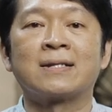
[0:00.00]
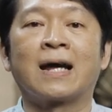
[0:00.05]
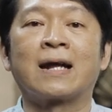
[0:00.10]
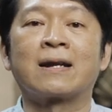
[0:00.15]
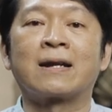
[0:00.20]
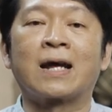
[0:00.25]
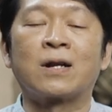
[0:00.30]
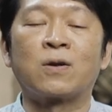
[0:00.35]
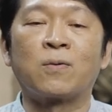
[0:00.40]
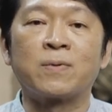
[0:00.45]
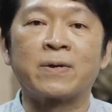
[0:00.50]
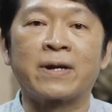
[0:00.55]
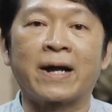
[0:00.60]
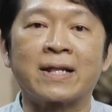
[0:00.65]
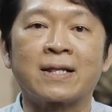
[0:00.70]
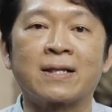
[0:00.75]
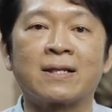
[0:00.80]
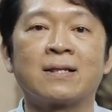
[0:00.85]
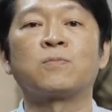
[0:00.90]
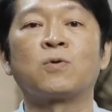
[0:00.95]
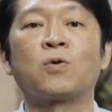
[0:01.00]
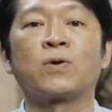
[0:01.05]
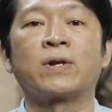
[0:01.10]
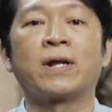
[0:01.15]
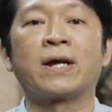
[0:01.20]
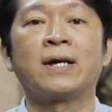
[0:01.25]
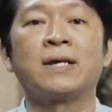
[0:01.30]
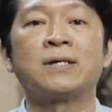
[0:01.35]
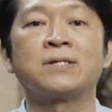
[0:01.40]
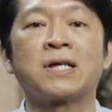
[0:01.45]
ดารานพรัตน์โปรด
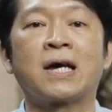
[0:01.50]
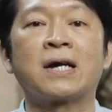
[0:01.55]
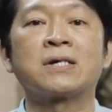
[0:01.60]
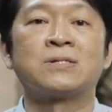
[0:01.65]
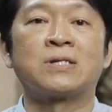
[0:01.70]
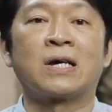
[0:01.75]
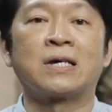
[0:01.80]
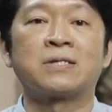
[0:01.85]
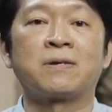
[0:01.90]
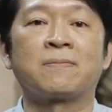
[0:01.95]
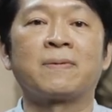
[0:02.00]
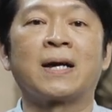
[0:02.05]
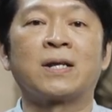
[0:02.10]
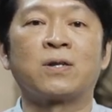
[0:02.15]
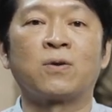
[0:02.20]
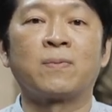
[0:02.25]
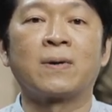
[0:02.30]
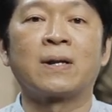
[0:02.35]
ให้สร้างสายสะพานน